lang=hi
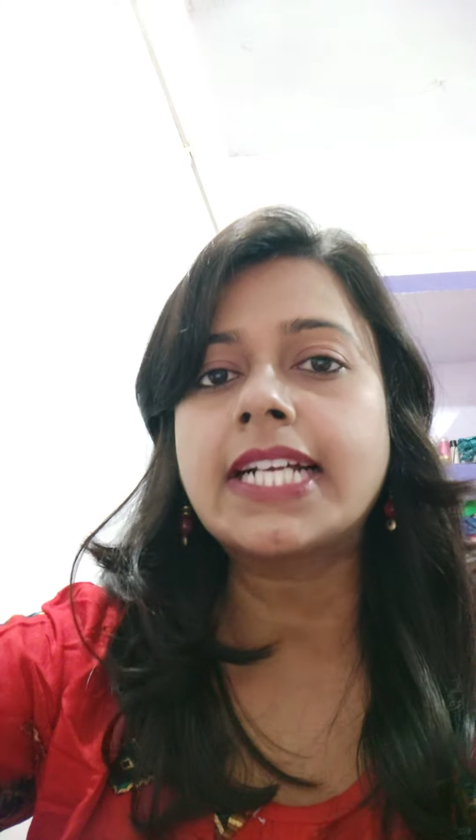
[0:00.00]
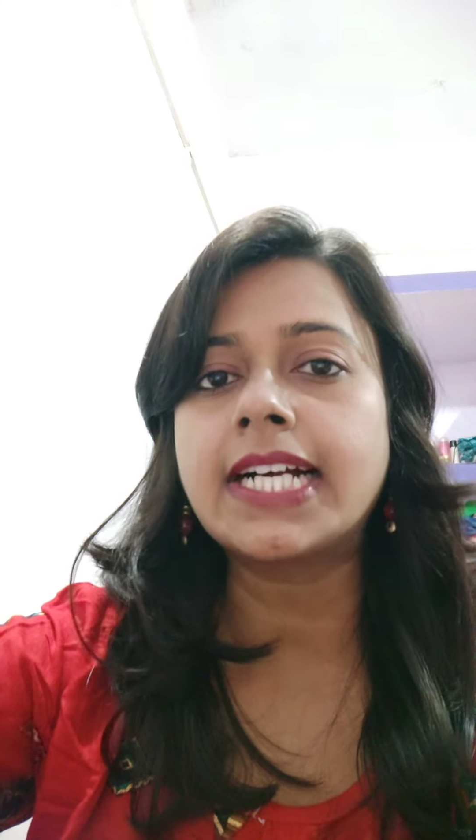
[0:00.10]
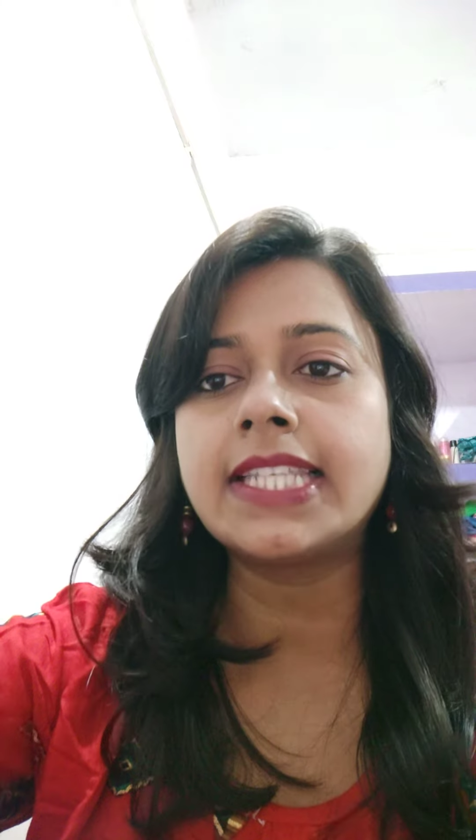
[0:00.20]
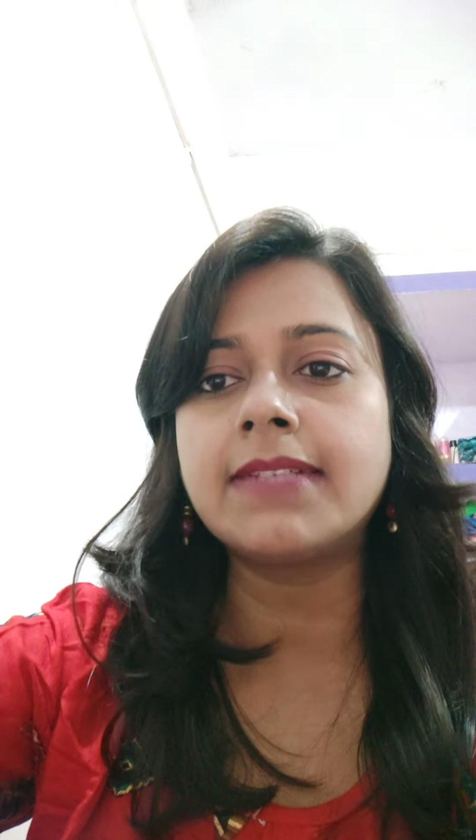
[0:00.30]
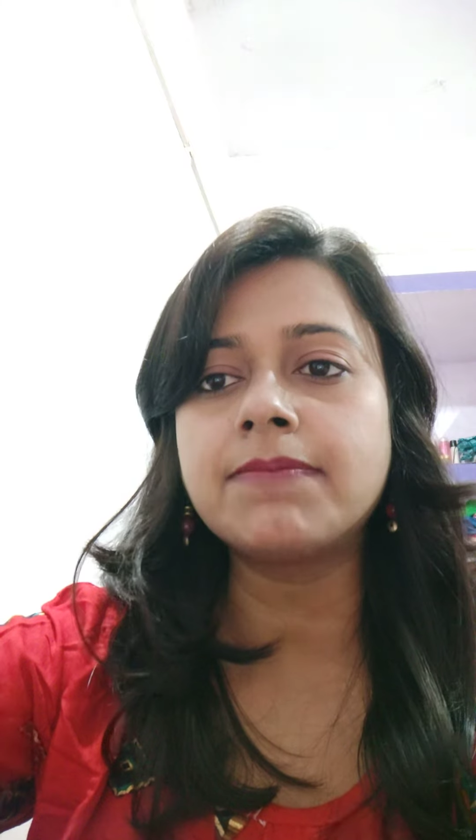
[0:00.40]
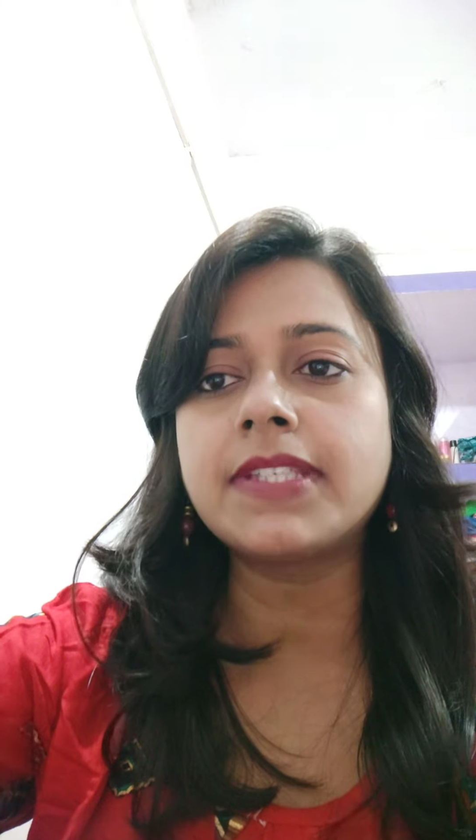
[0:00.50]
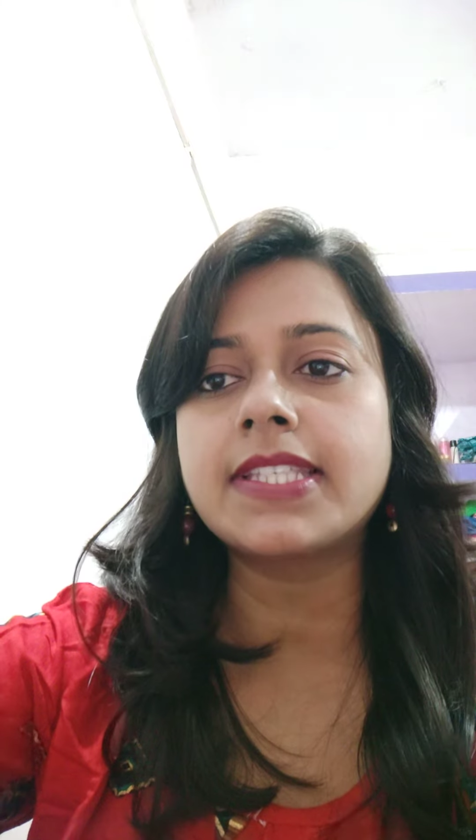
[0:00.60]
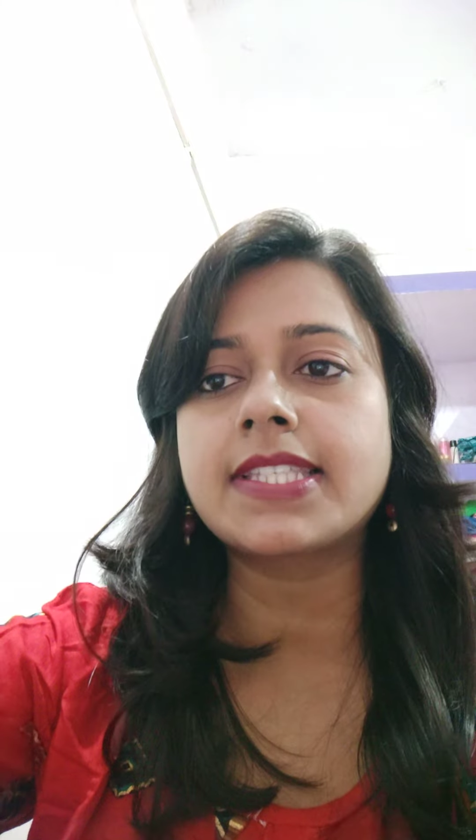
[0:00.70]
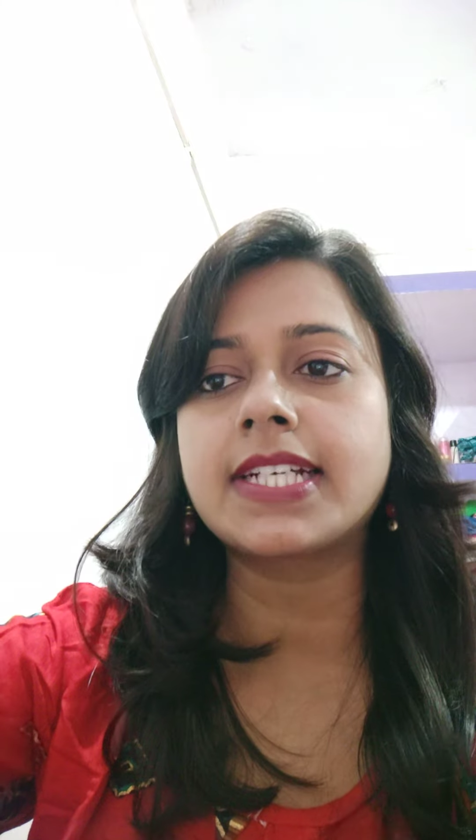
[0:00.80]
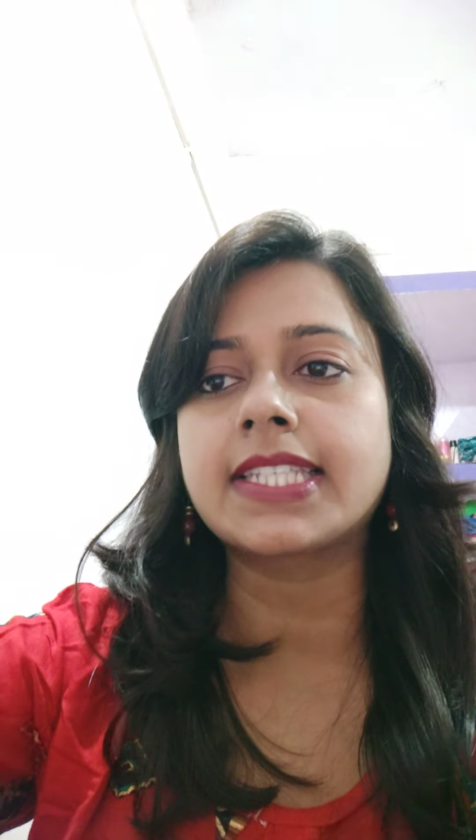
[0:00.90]
कलम की
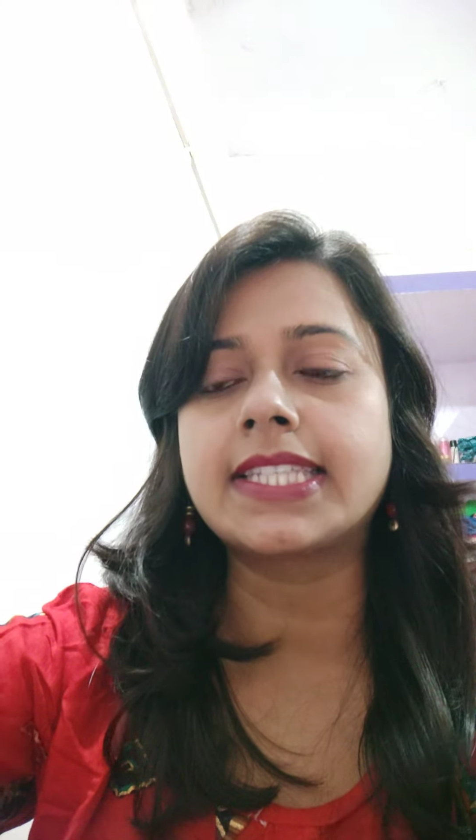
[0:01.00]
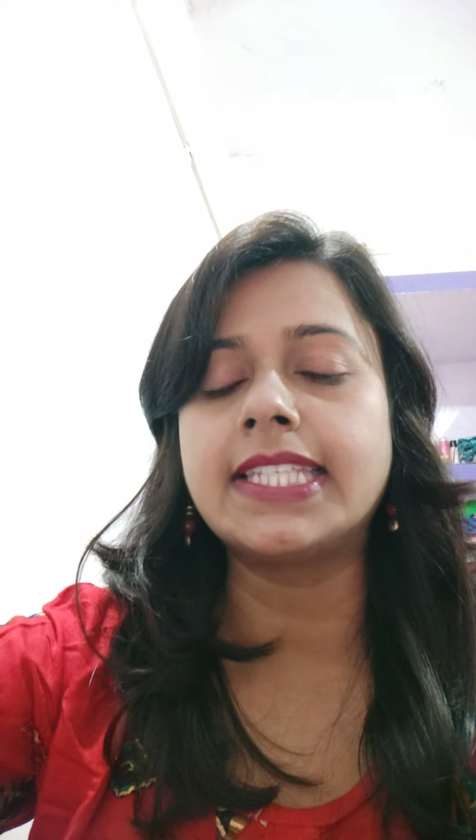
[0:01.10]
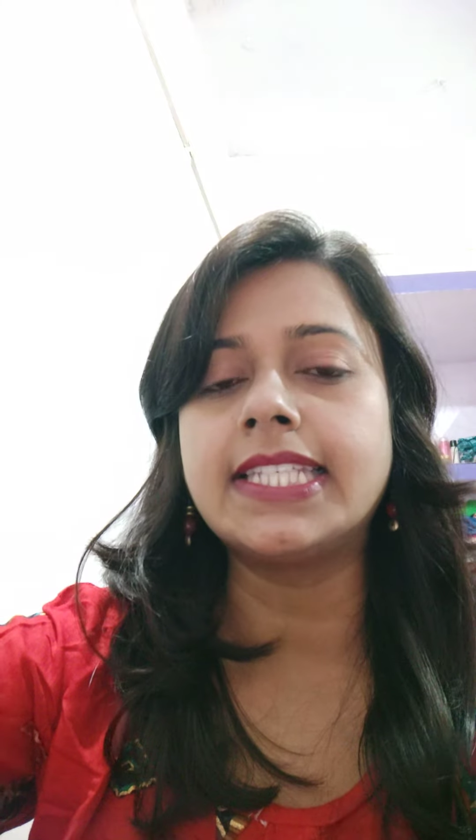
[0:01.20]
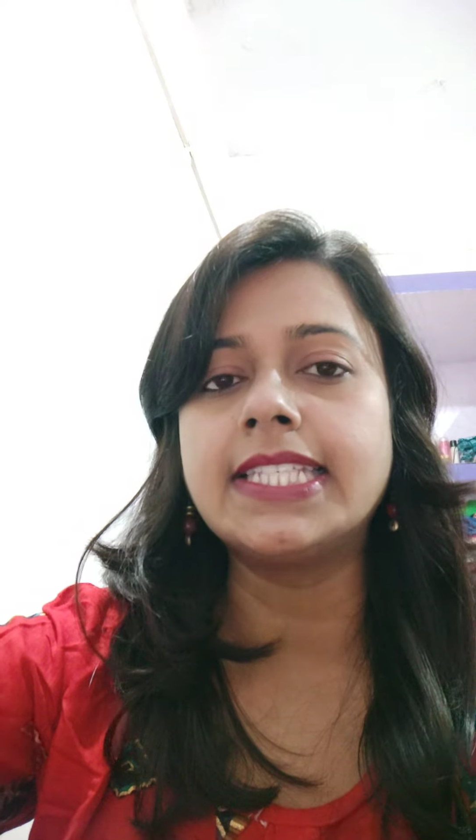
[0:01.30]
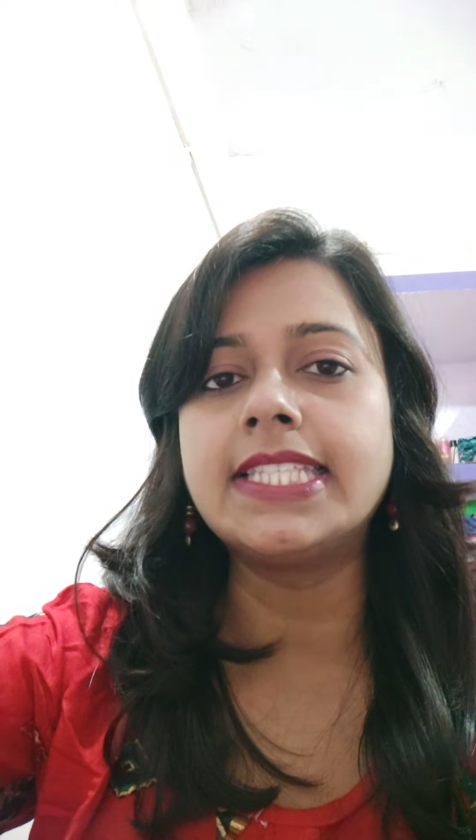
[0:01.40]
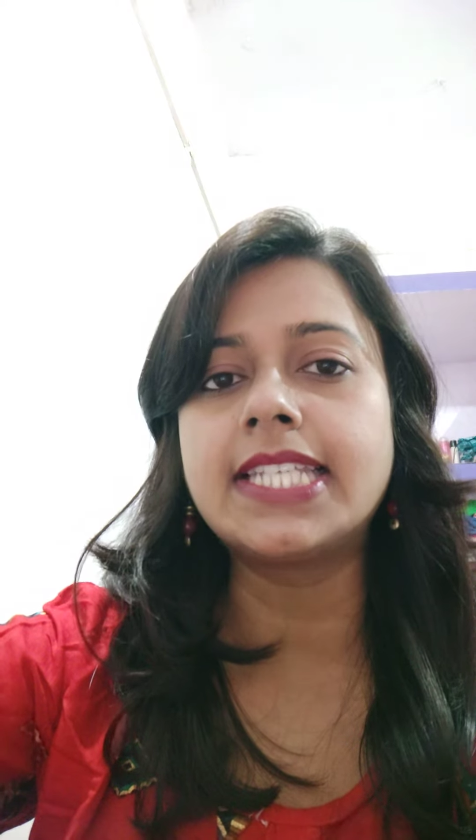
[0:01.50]
शक्ति